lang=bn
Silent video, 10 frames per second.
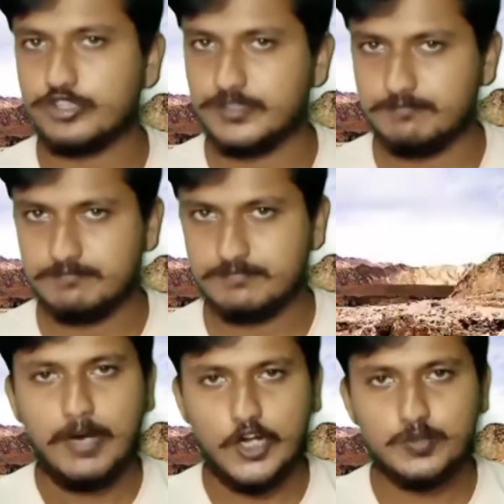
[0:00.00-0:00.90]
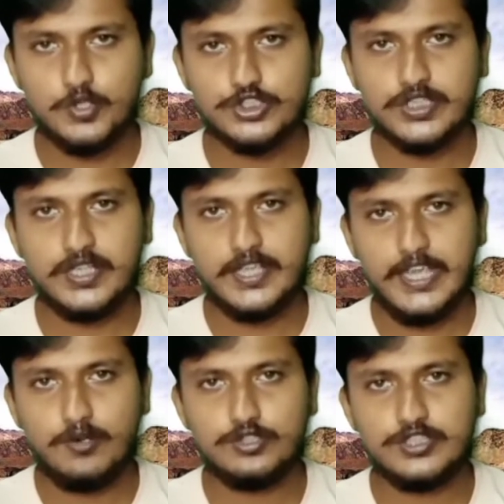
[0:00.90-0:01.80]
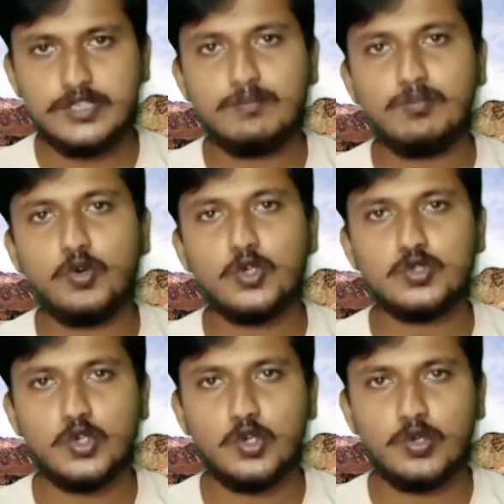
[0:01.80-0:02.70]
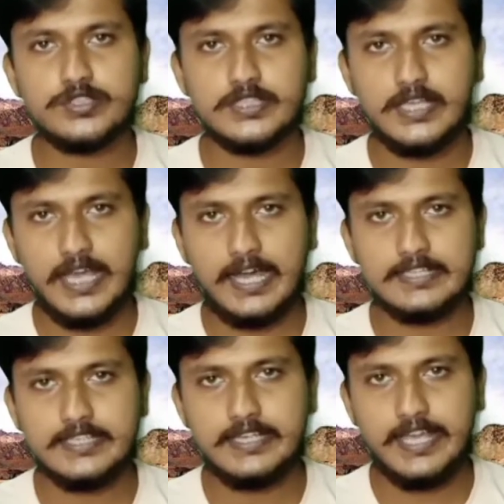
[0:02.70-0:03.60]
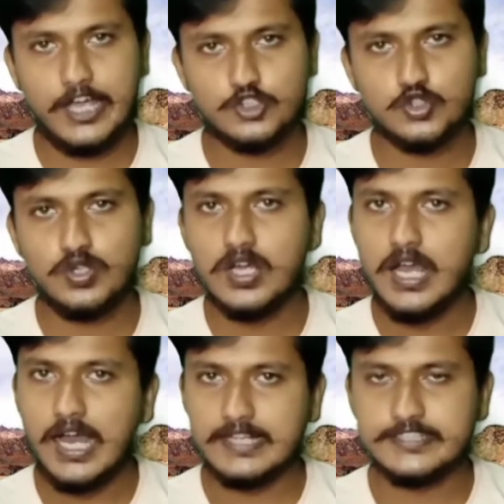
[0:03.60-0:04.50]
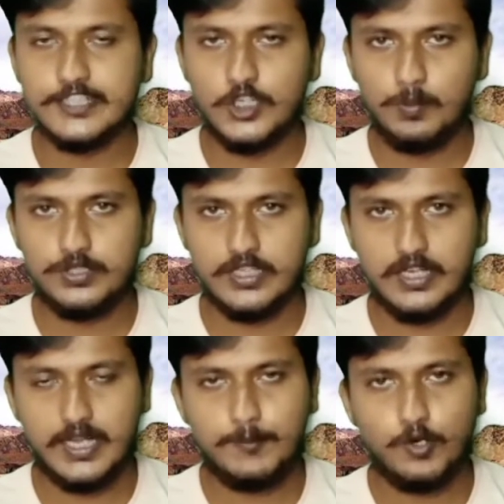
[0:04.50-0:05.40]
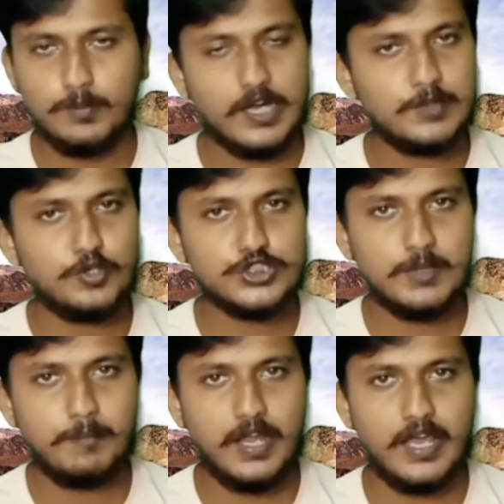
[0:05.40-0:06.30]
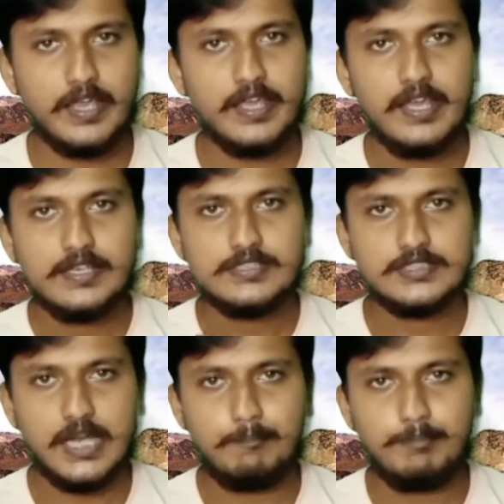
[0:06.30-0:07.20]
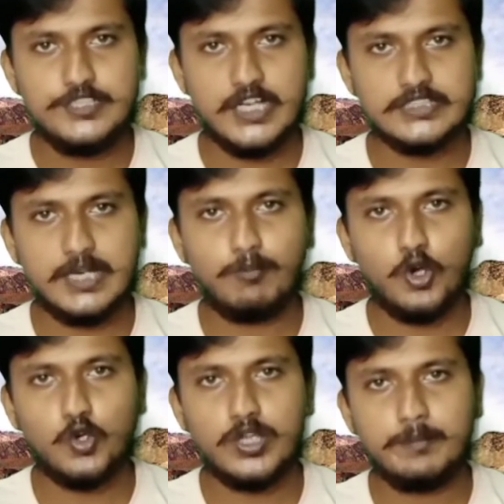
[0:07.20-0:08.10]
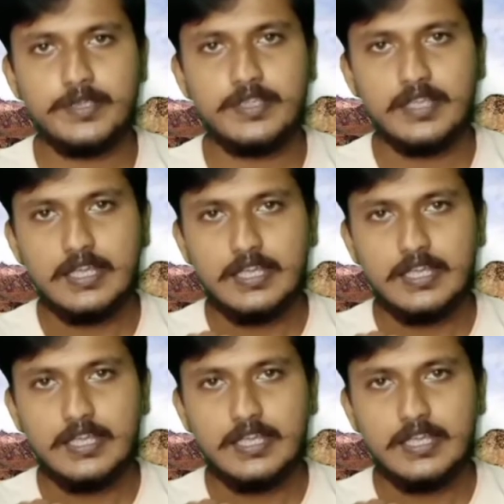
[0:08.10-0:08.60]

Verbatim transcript: করেছে ভারতবর্ষে এই নদীটির মোট দৈর্ঘ্য রয়েছে এক হাজার একশো আশি কিলোমিটার এবং ভারতবর্ষে প্রায় ছাব্বিশ হাজার বর্গ কিমি